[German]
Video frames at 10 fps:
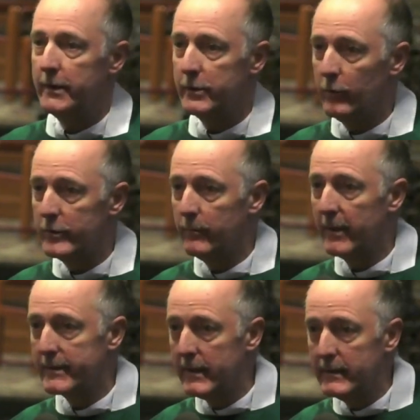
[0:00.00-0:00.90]
die Sie uns
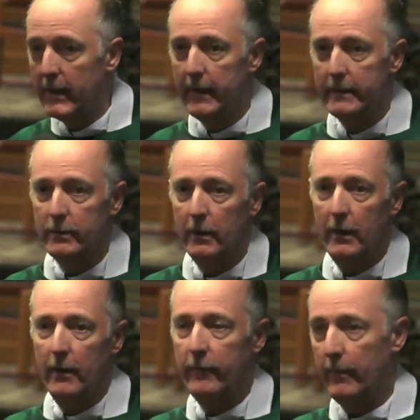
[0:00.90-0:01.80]
über das Internet
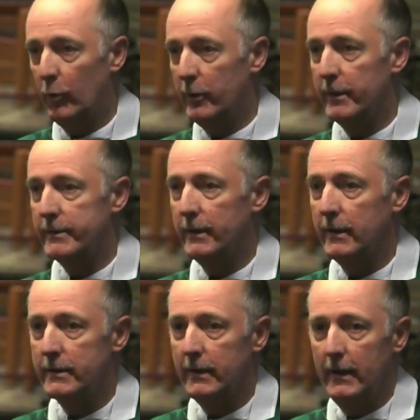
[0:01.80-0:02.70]
verbunden
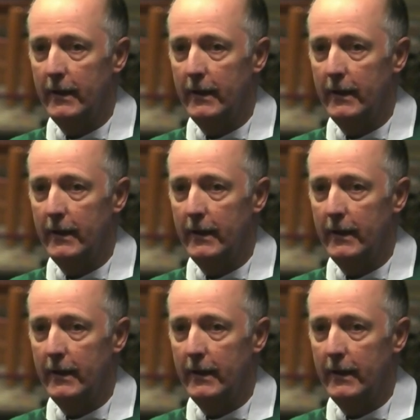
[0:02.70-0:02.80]
sind.